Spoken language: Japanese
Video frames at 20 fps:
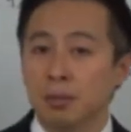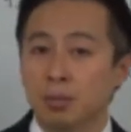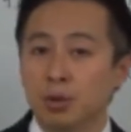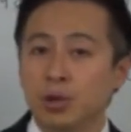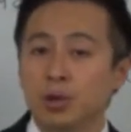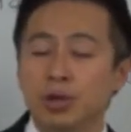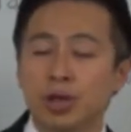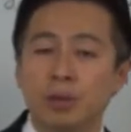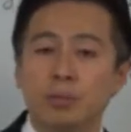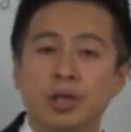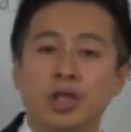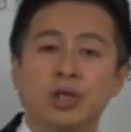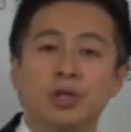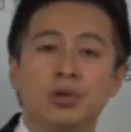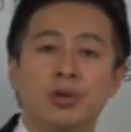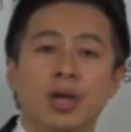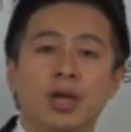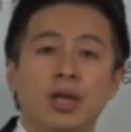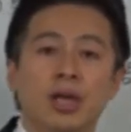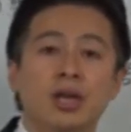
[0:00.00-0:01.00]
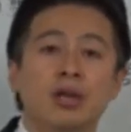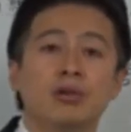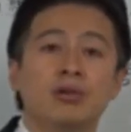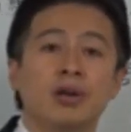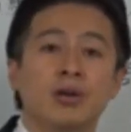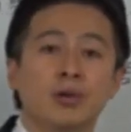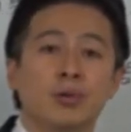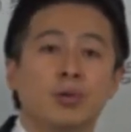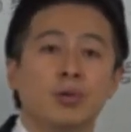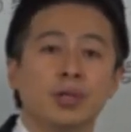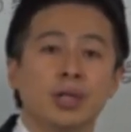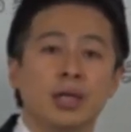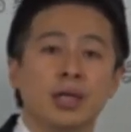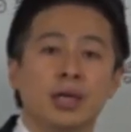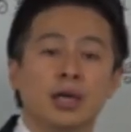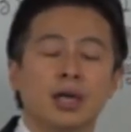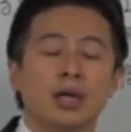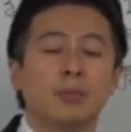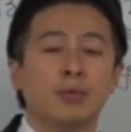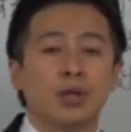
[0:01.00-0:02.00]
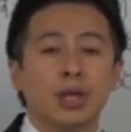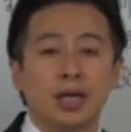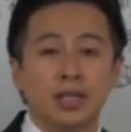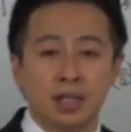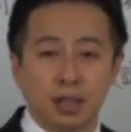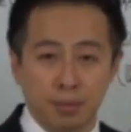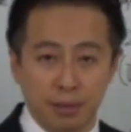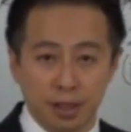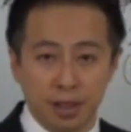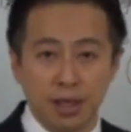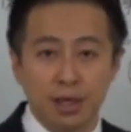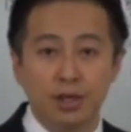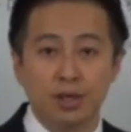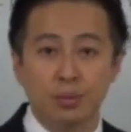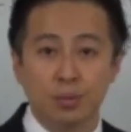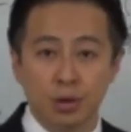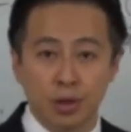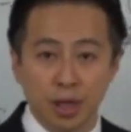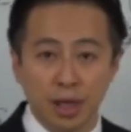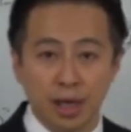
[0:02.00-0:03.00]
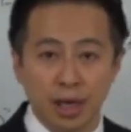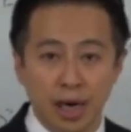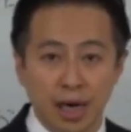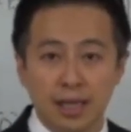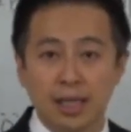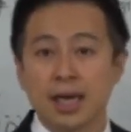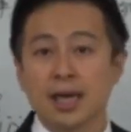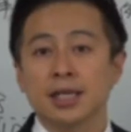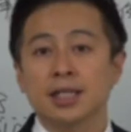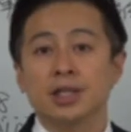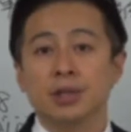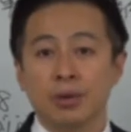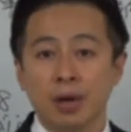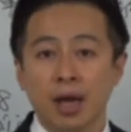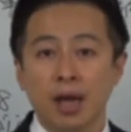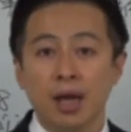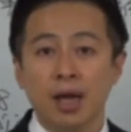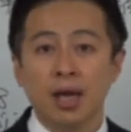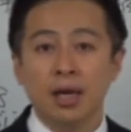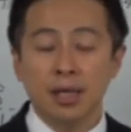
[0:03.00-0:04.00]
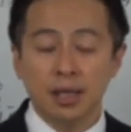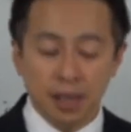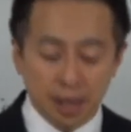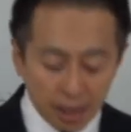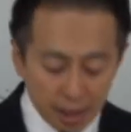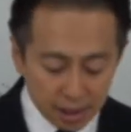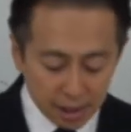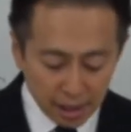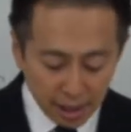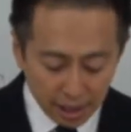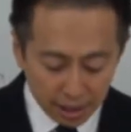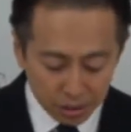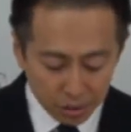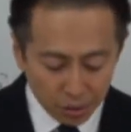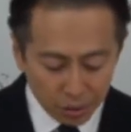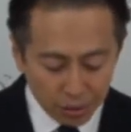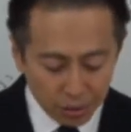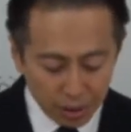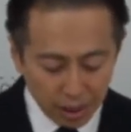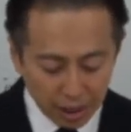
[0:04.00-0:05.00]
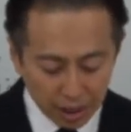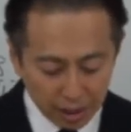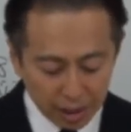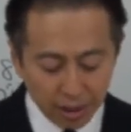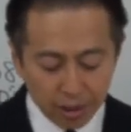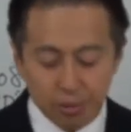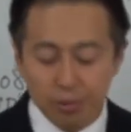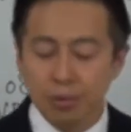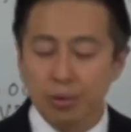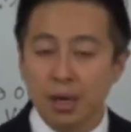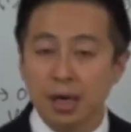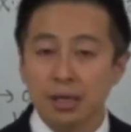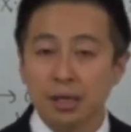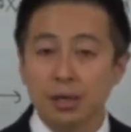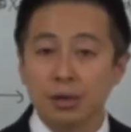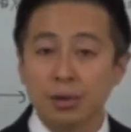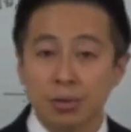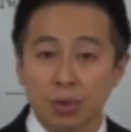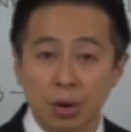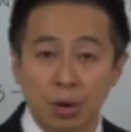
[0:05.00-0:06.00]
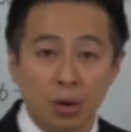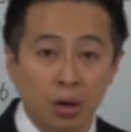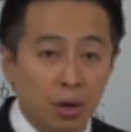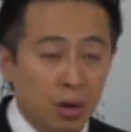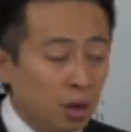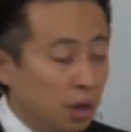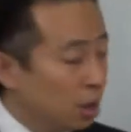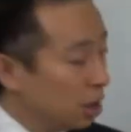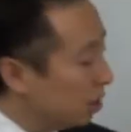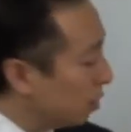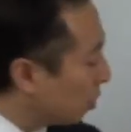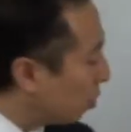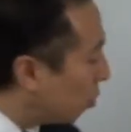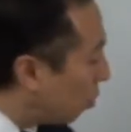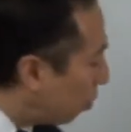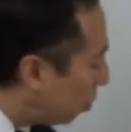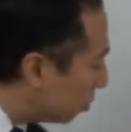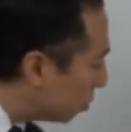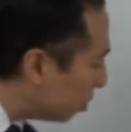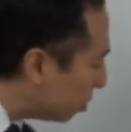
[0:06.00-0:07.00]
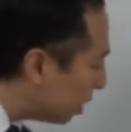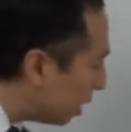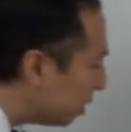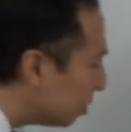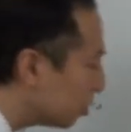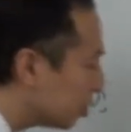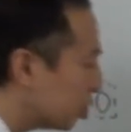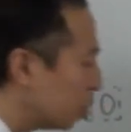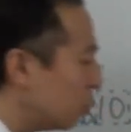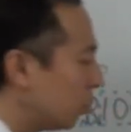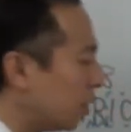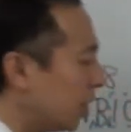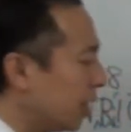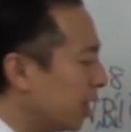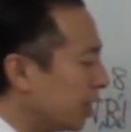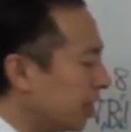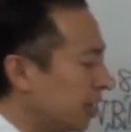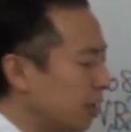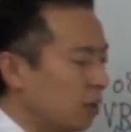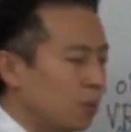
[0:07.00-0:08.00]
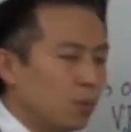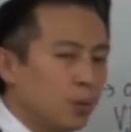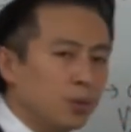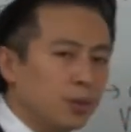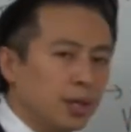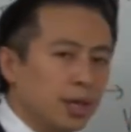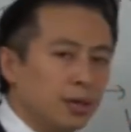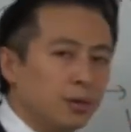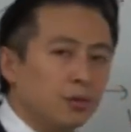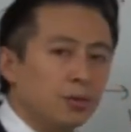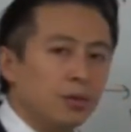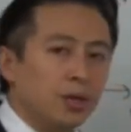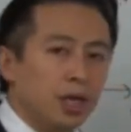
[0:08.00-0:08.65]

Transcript: もちろん TBC 受験研究会の講座の中でも出してます演習問題で新しいのねじゃあなぜそういうふうにやっていくのかっていうといやこの手の将来系の問題の